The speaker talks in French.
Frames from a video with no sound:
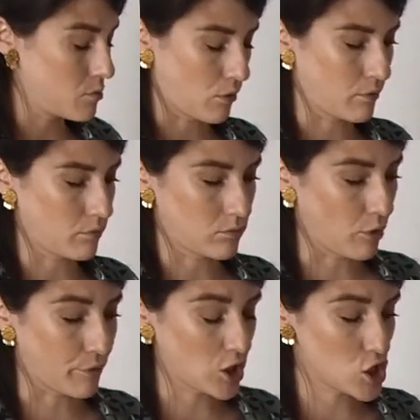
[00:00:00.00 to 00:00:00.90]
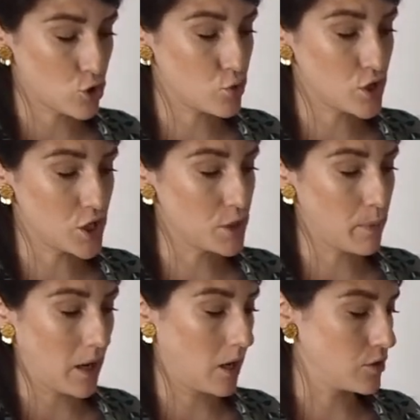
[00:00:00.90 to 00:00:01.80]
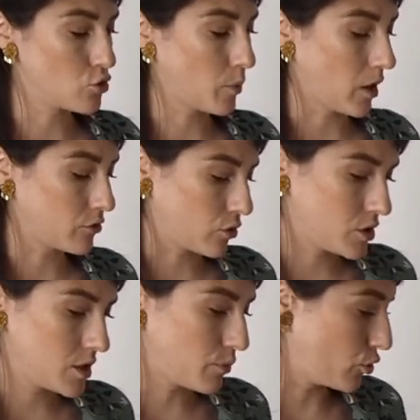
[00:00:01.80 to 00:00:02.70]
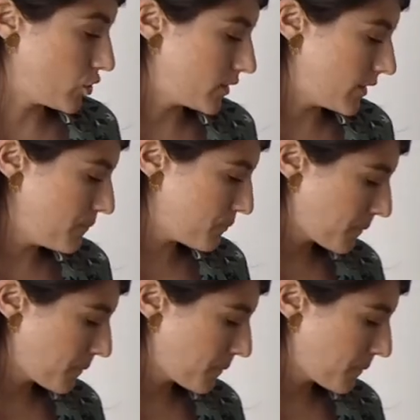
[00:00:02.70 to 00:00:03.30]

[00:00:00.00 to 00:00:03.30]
Mais en, vrai, je les utilise pas ni au printemps, ni pendant l'été.